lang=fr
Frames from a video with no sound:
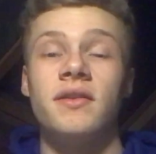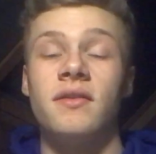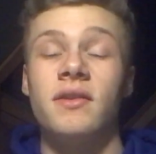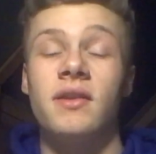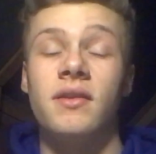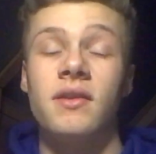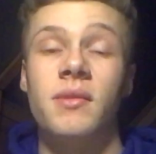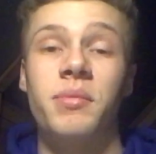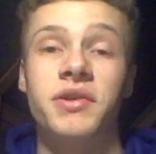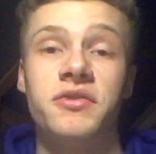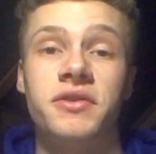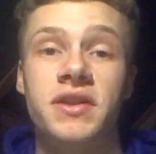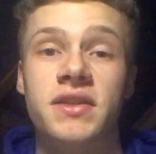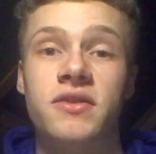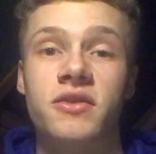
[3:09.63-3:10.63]
les
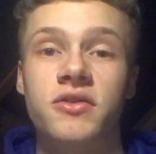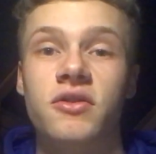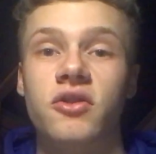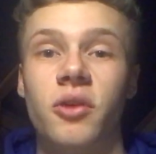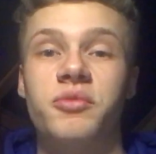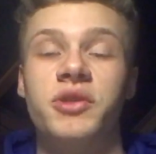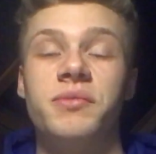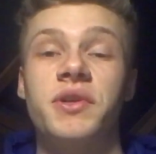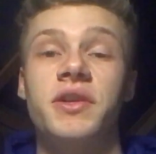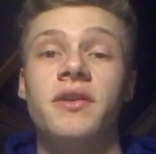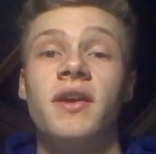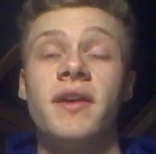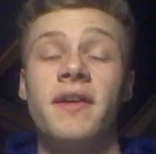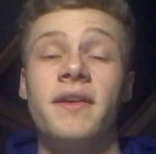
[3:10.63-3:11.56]
personnes qui se lancent dans le dropshipping